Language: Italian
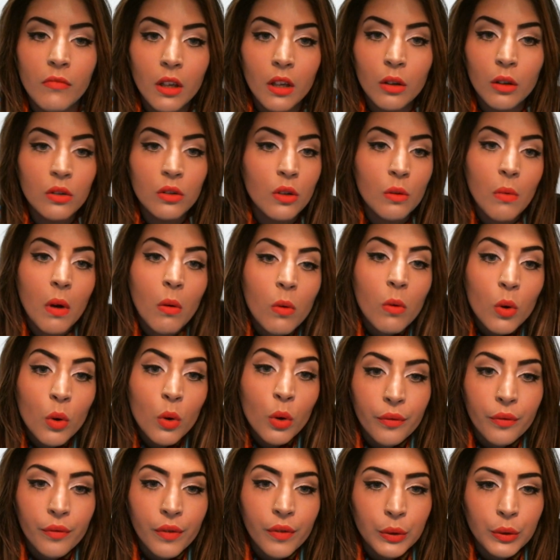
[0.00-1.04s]
insomma quello che
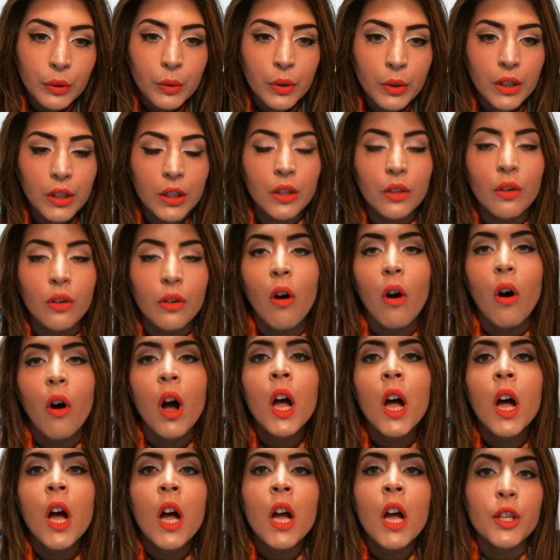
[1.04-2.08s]
ho fatto io
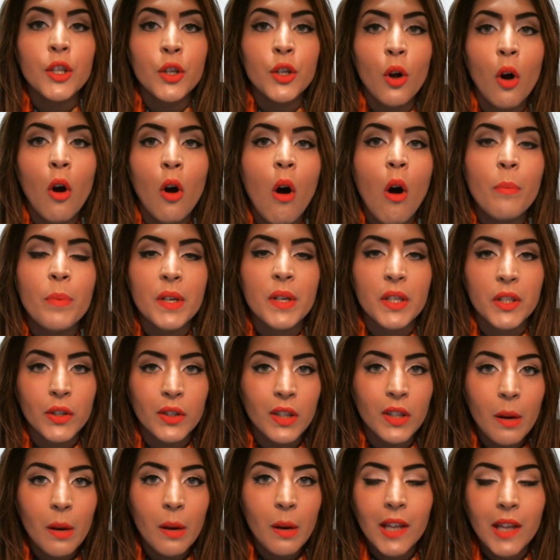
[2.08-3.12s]
io
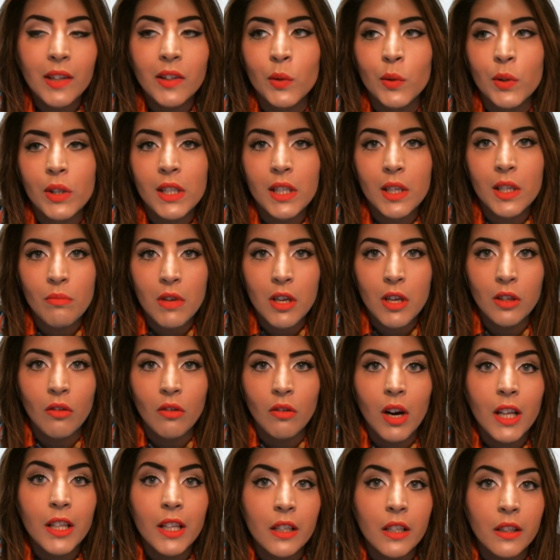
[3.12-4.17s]
personalmente ho
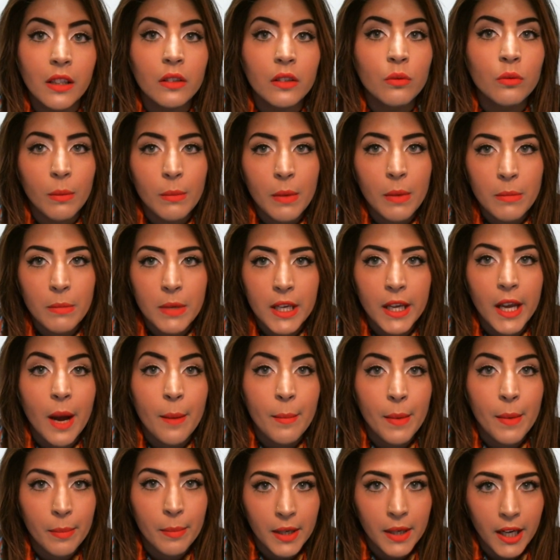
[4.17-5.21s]
seguito la dieta di una mia amica
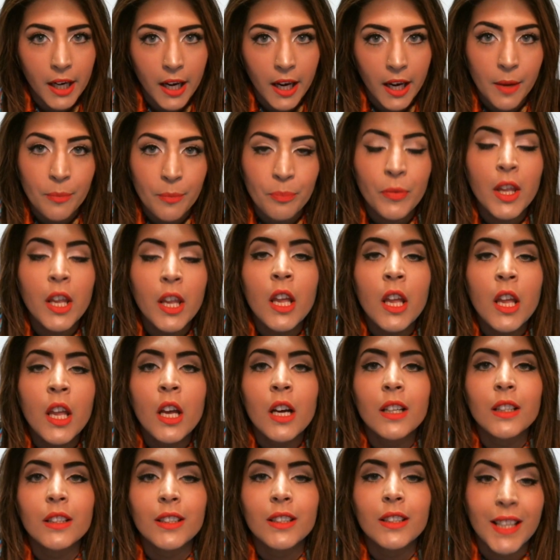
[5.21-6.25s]
ma perché
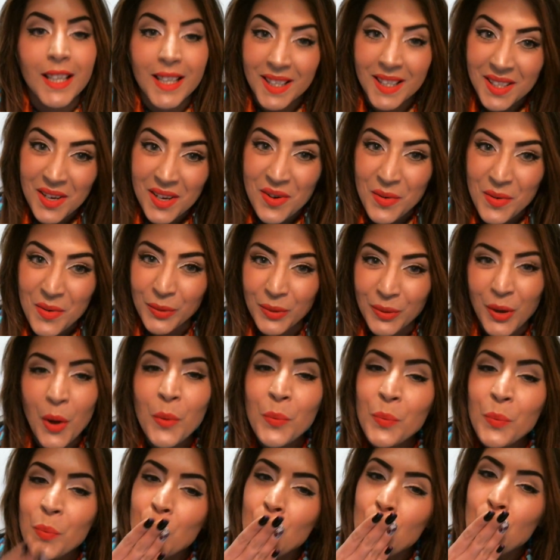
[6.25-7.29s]
oh, che
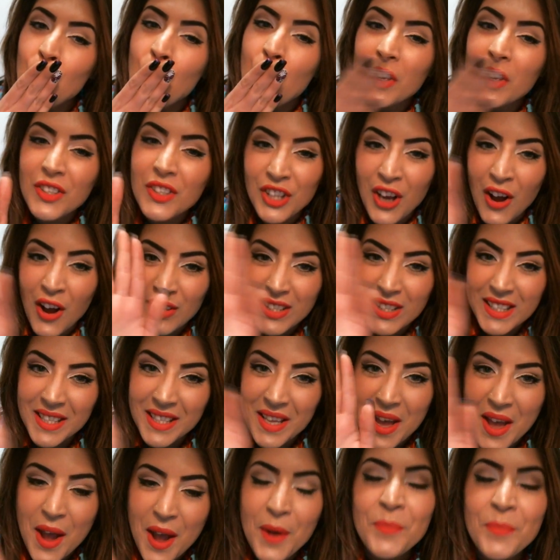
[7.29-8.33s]
saluto ciao
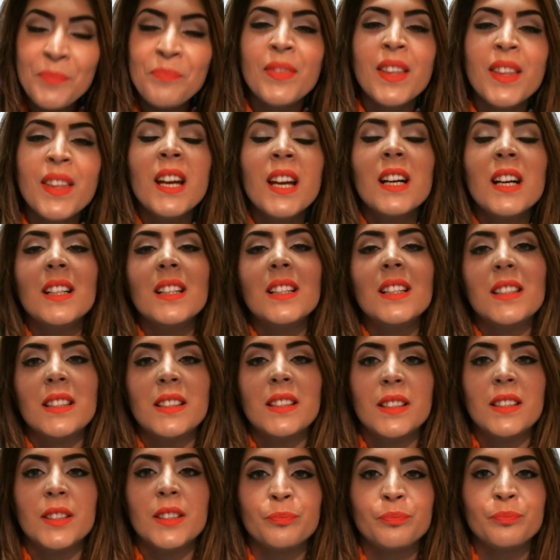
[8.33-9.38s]
Ste,
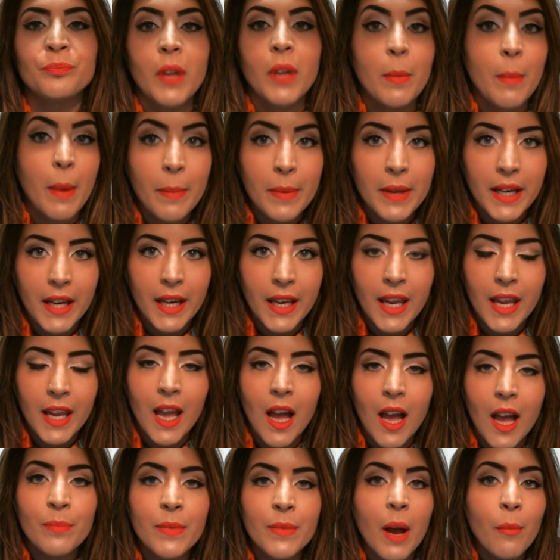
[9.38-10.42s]
um, ehm, ma perché?
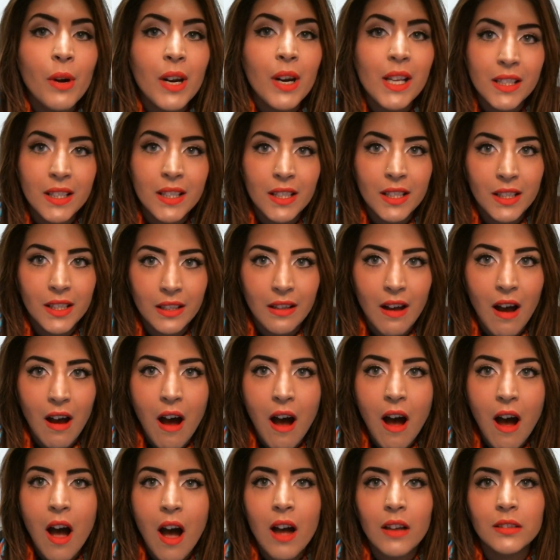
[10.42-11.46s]
Abbiamo la stessa
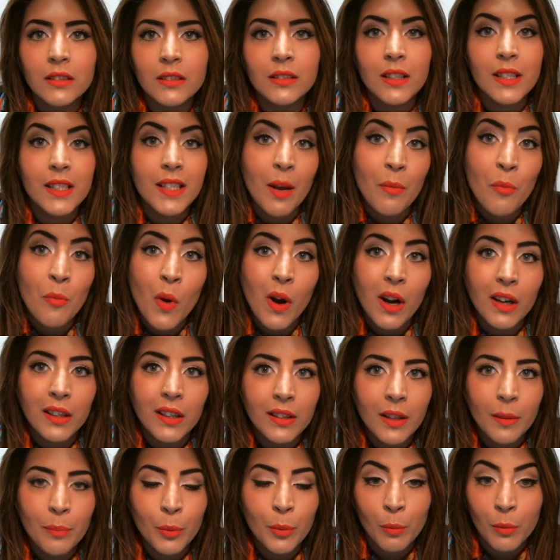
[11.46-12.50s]
età, eh, siamo
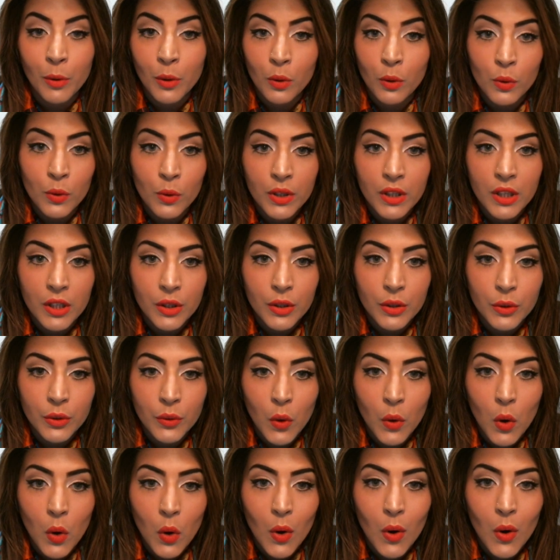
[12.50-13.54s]
alte più o meno lo
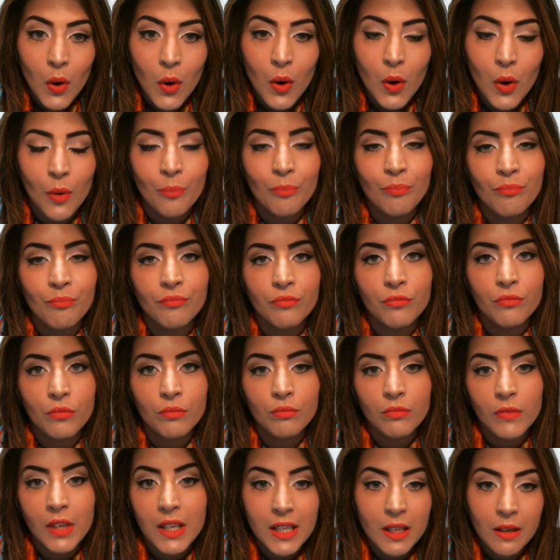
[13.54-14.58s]
stesso,
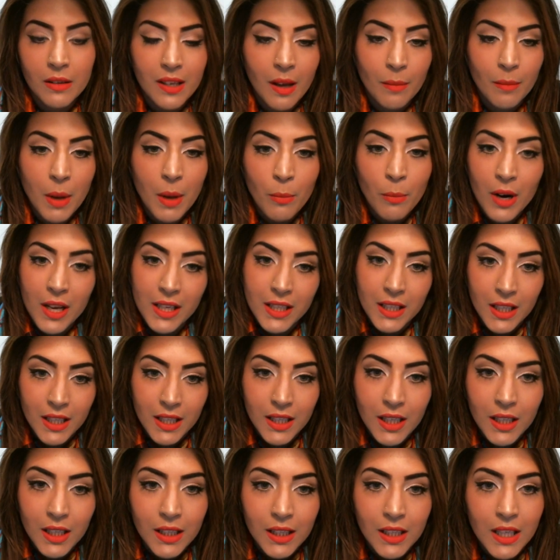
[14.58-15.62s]
um, la, abbiamo la
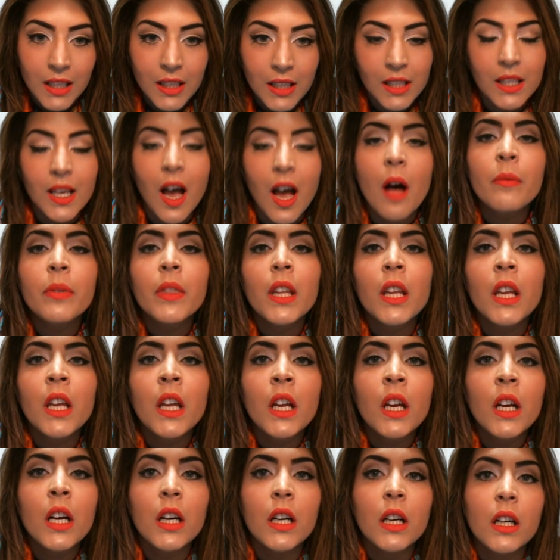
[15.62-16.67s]
stessa altezza
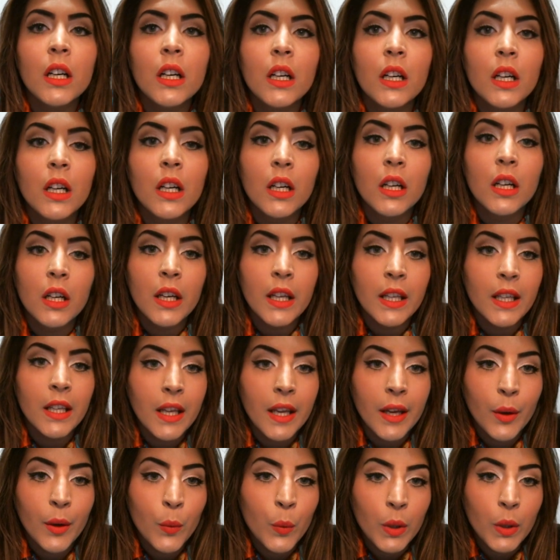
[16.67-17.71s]
uh,
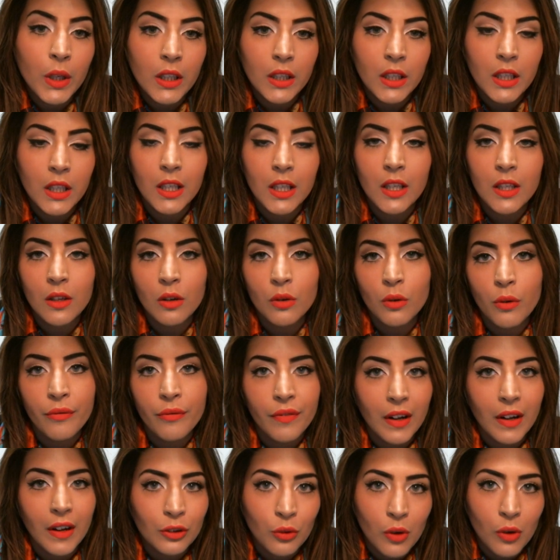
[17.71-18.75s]
e quindi ho
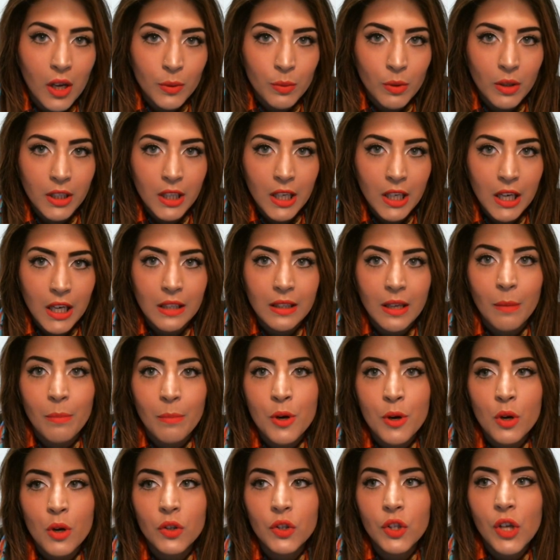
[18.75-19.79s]
fatto la sua dieta,
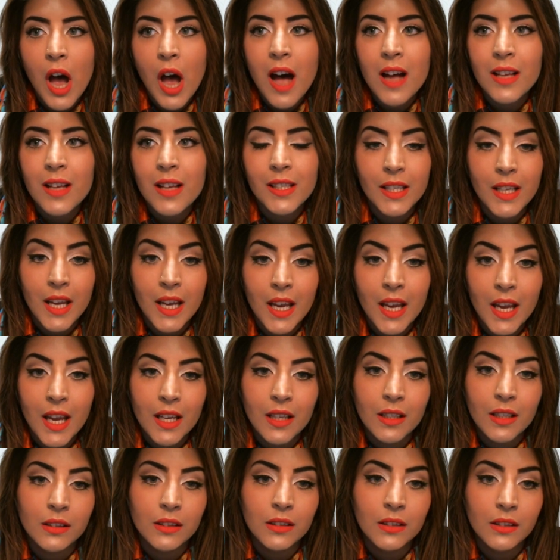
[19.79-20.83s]
però già
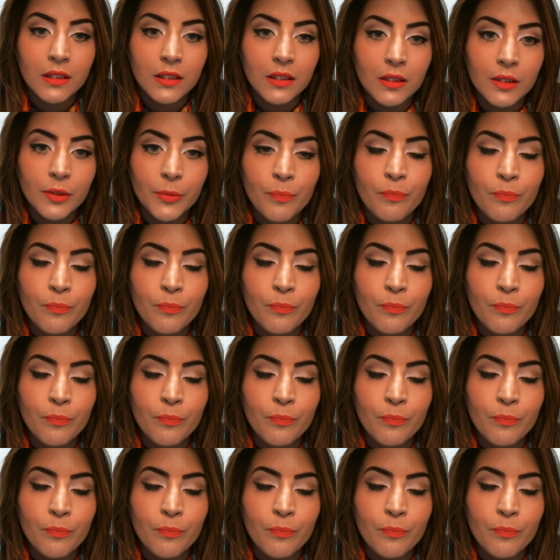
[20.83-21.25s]
se uh,